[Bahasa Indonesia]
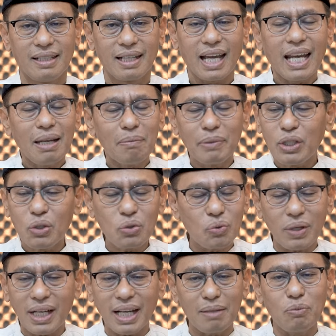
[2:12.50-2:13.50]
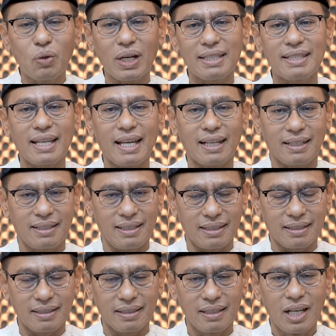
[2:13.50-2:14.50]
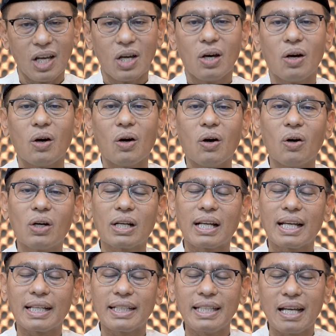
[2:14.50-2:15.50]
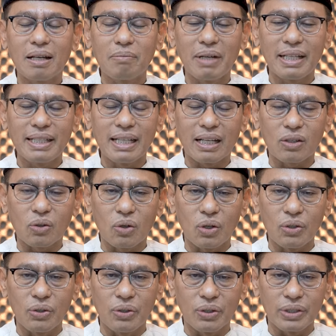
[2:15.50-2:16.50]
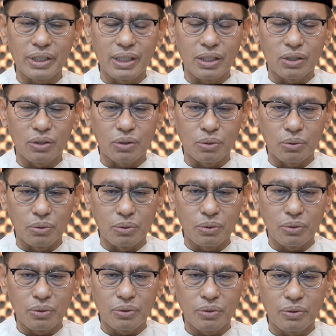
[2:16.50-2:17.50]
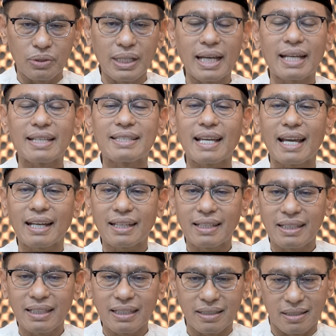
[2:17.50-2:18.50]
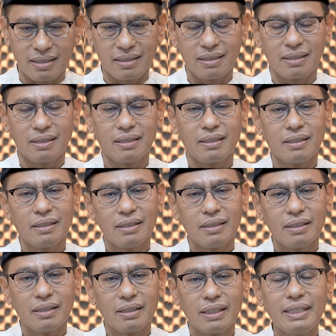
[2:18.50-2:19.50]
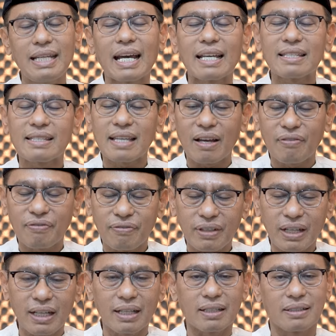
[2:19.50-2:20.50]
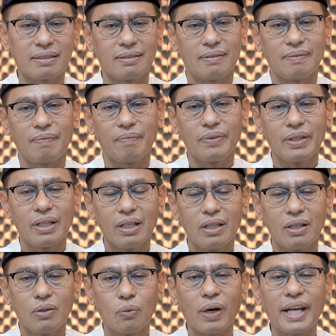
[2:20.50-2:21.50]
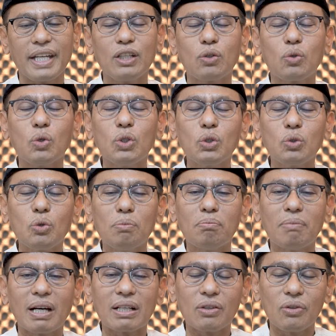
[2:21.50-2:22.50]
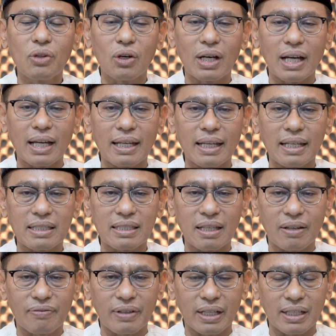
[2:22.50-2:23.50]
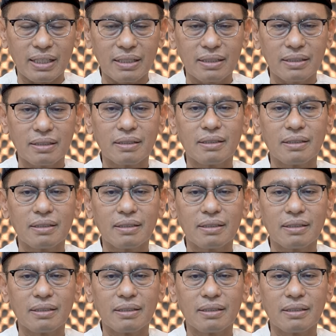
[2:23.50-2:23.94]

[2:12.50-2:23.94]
Karena menyusui kan bukan sakit. Orang yang bayar kodo itu yang sakit. Yang safar. Wa in kuntum mardo ala safarin.